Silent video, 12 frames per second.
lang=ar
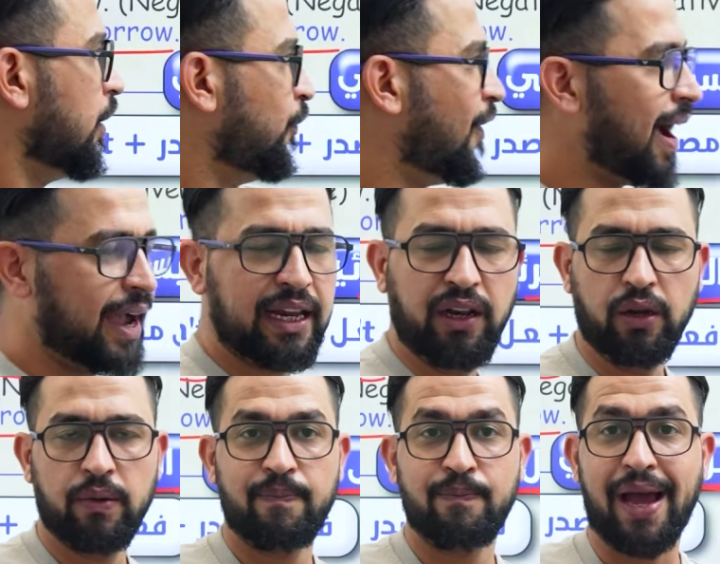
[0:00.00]
فاعل
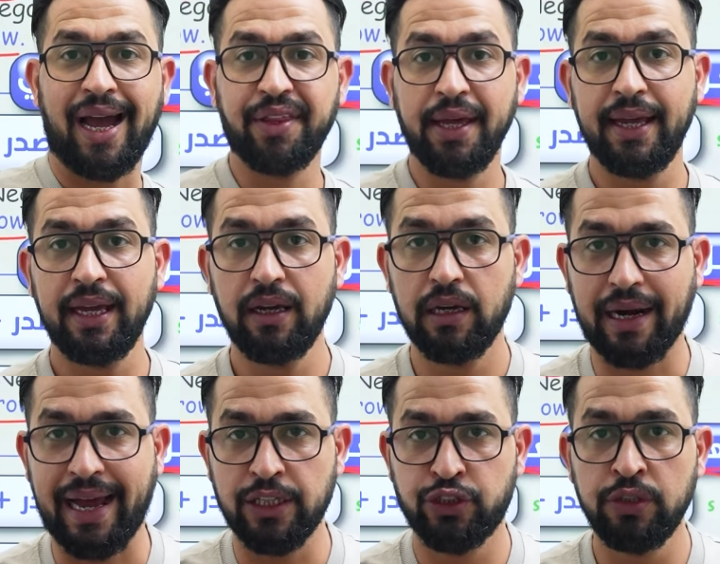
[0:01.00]
بعدها
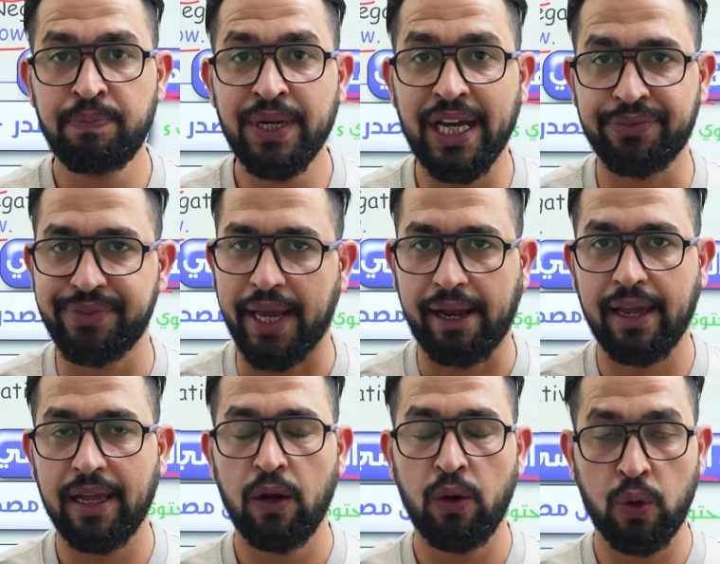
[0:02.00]
راح تجيب من
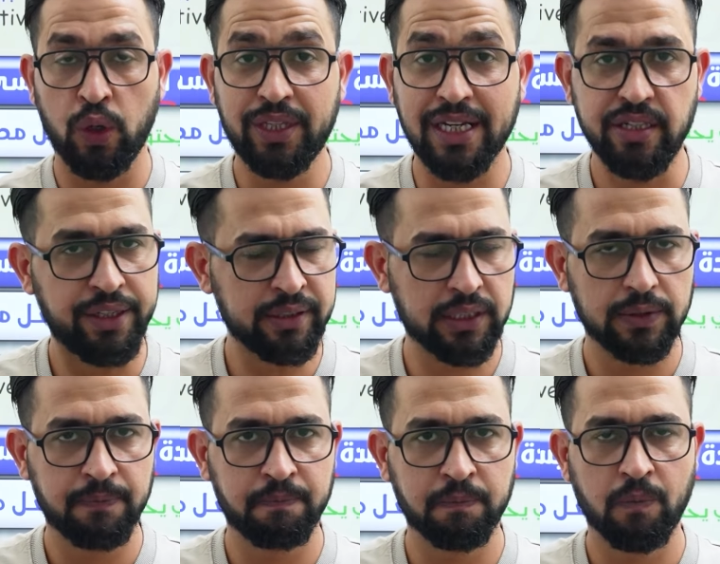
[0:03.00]
عندك لو دازنت
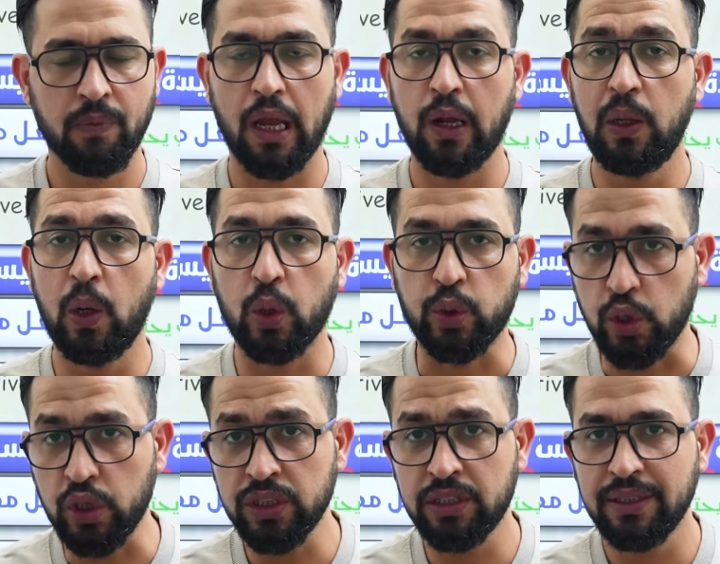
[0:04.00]
لو
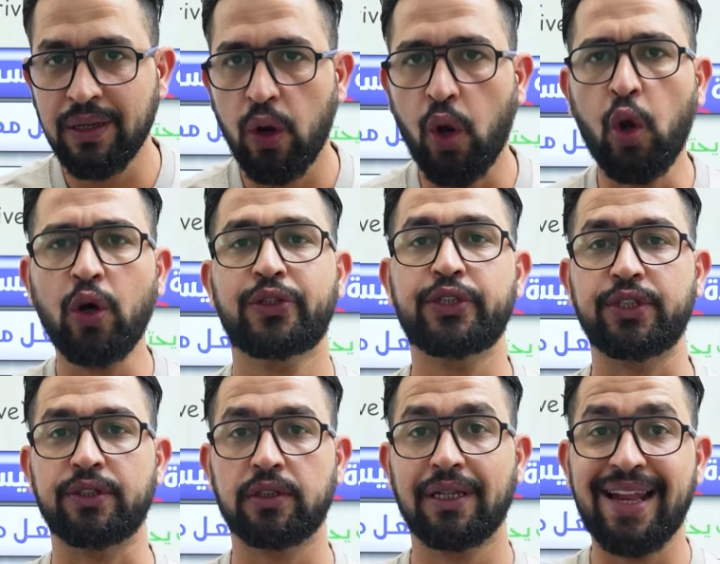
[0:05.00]
دونت لو
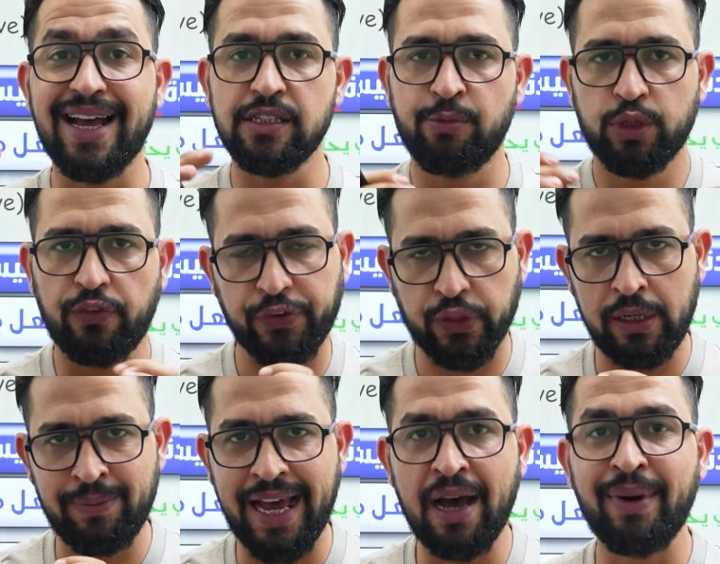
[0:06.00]
ديدنت لازم تحفظ
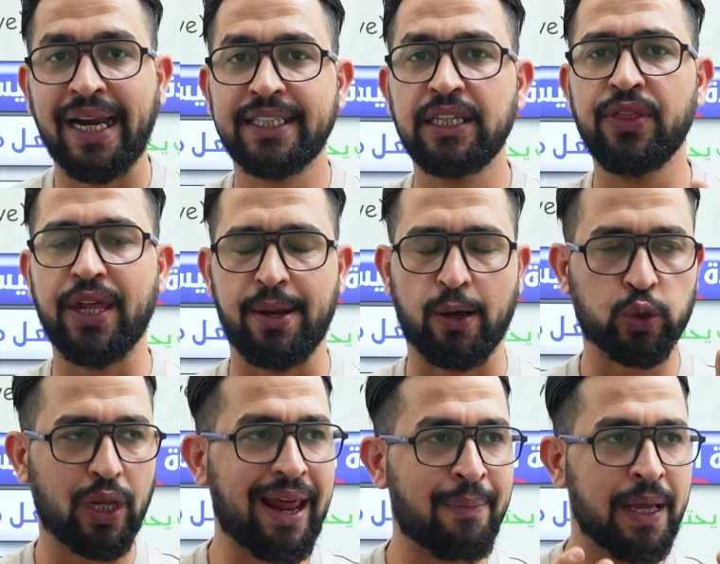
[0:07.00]
الاملاء مالتهن ذني اكو
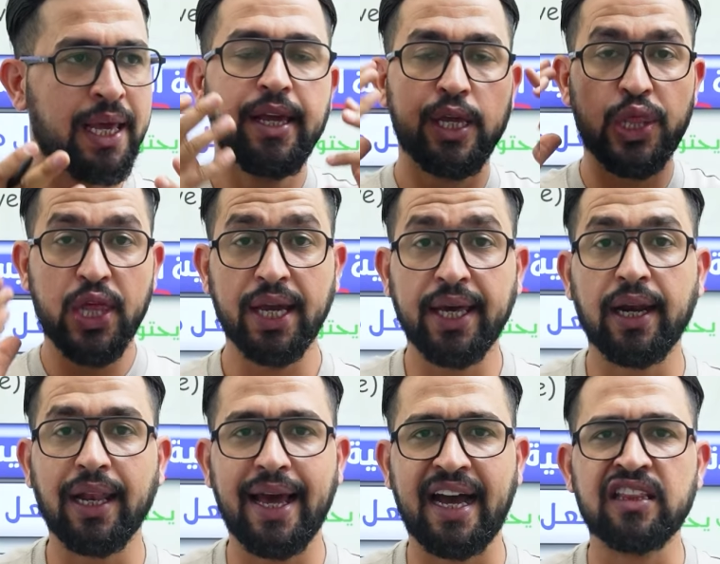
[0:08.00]
طلاب يتذكر
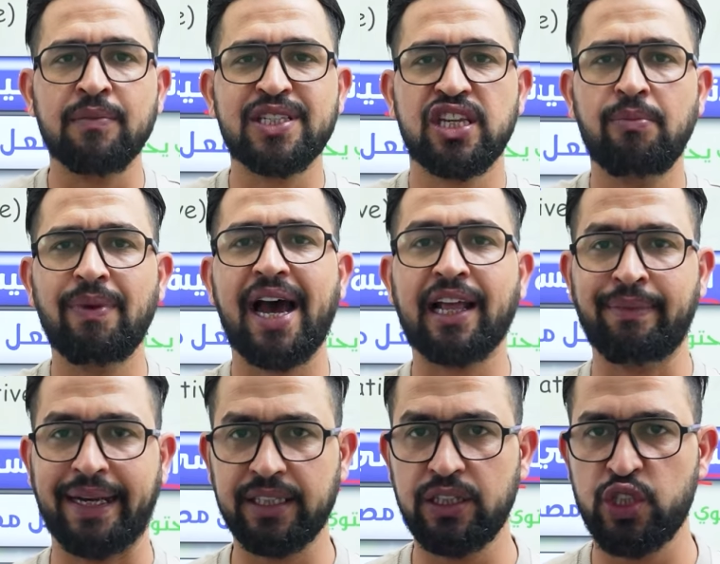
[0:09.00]
القاعده بس الاملاءات
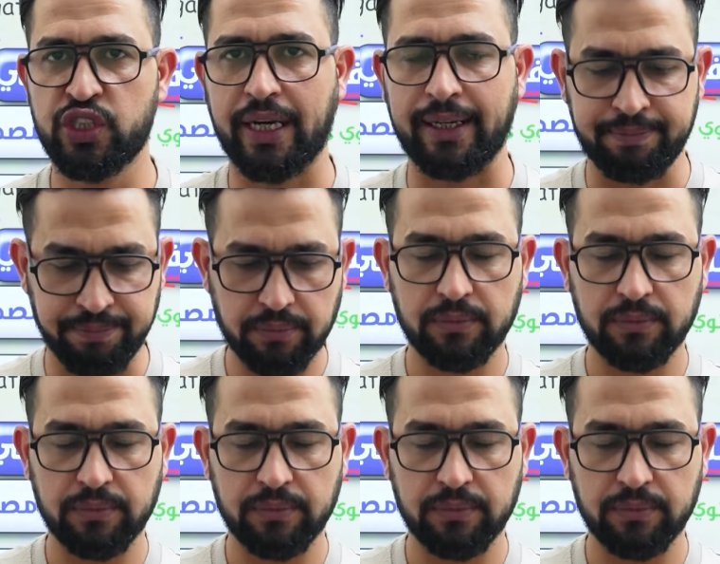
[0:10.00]
مالتهن ينساهن